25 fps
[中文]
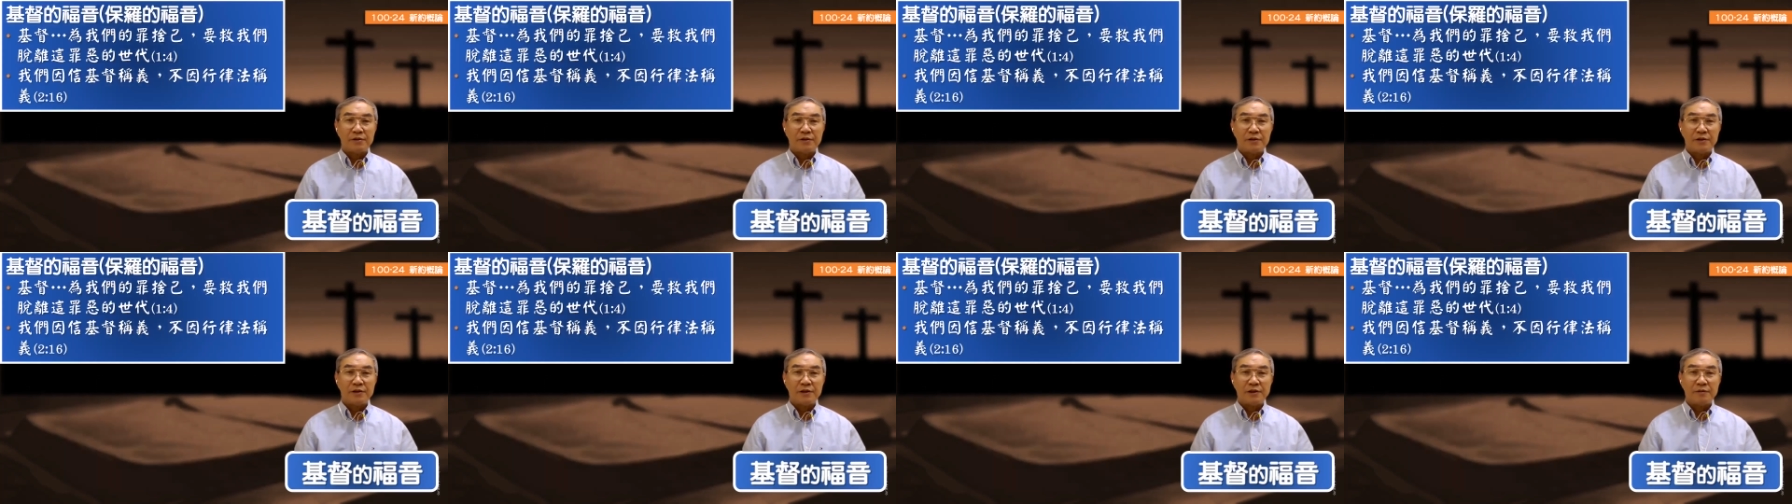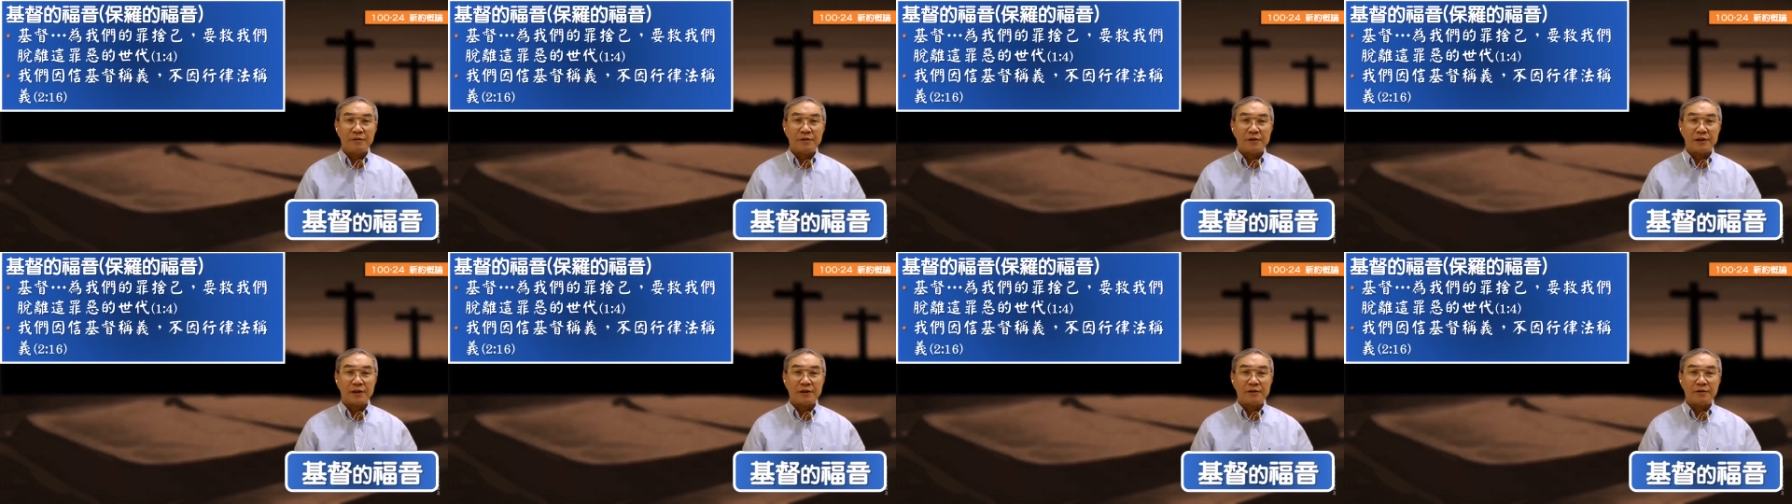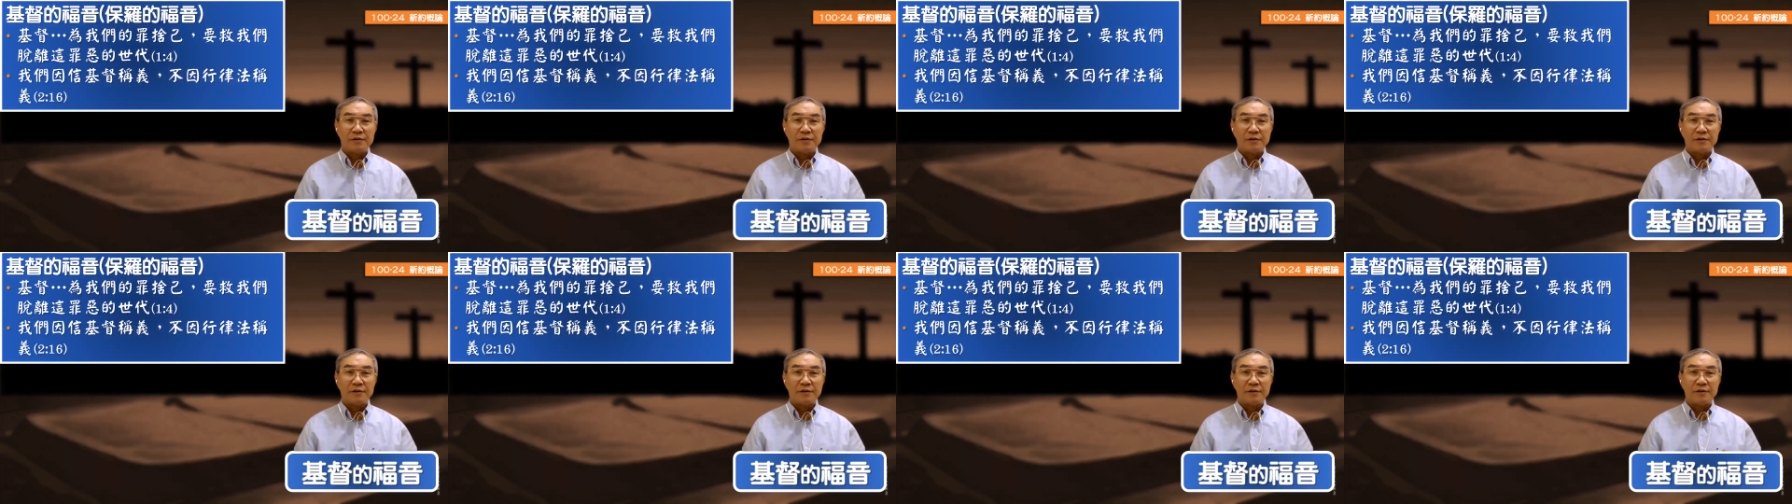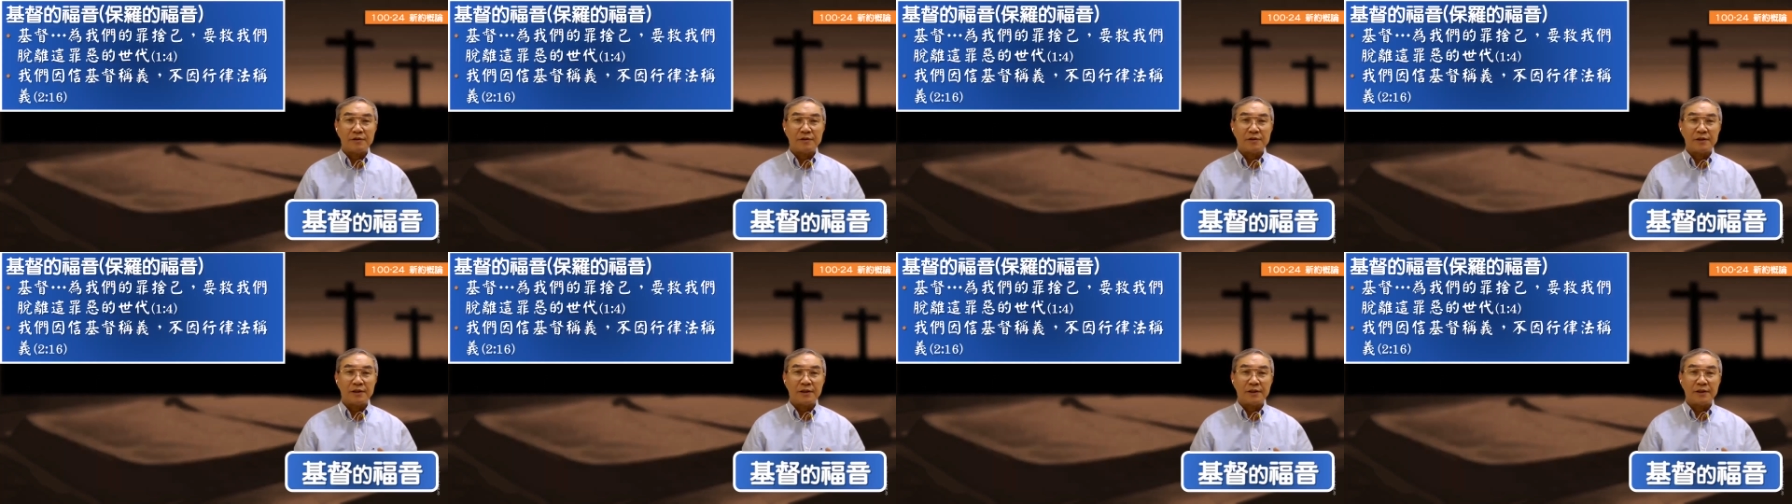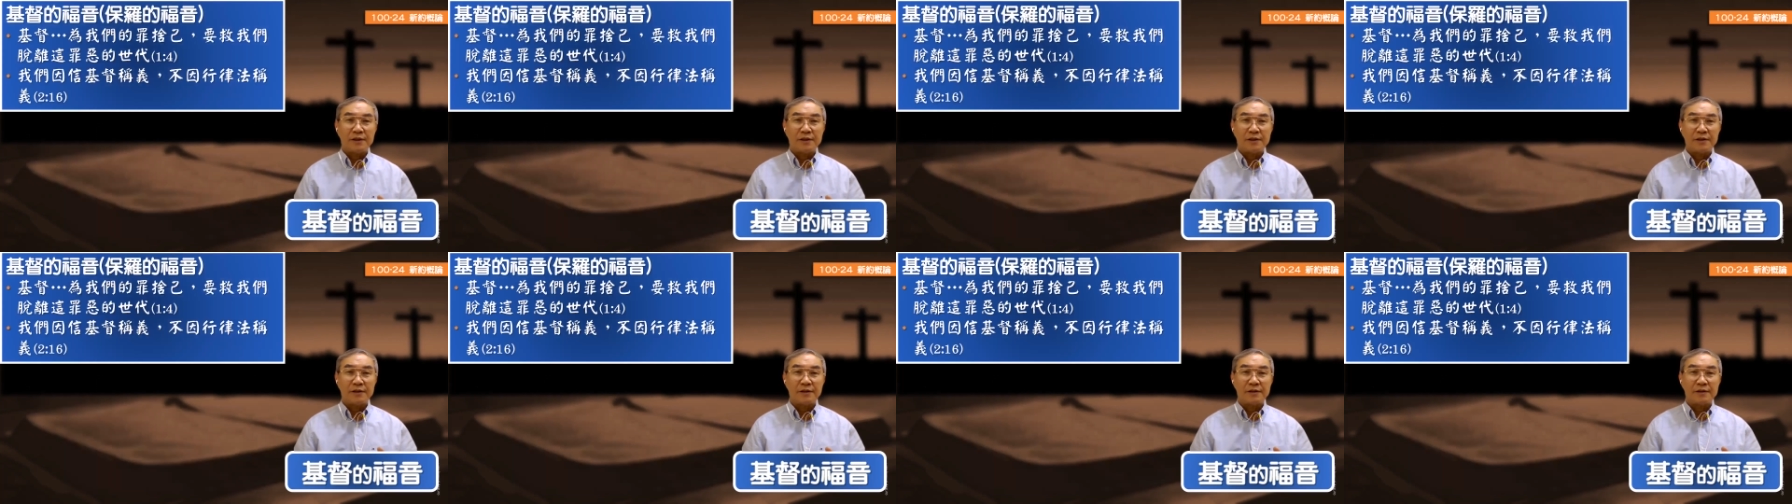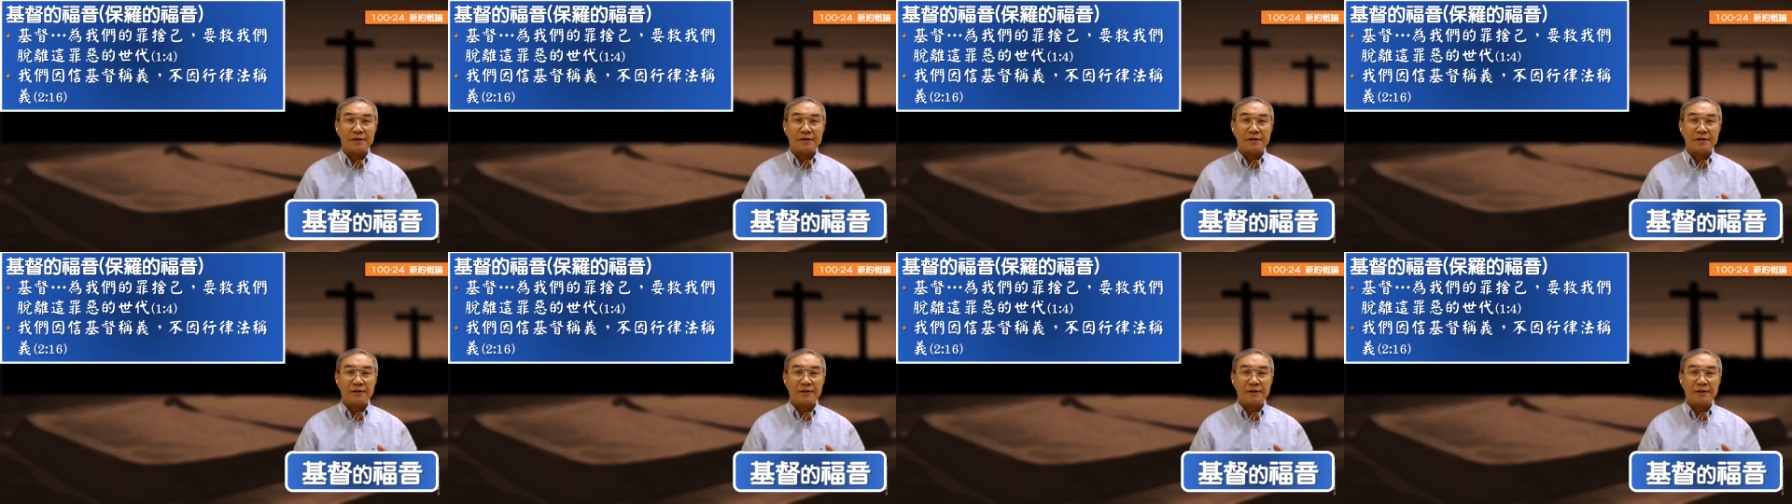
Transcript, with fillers: 基本上就是啊。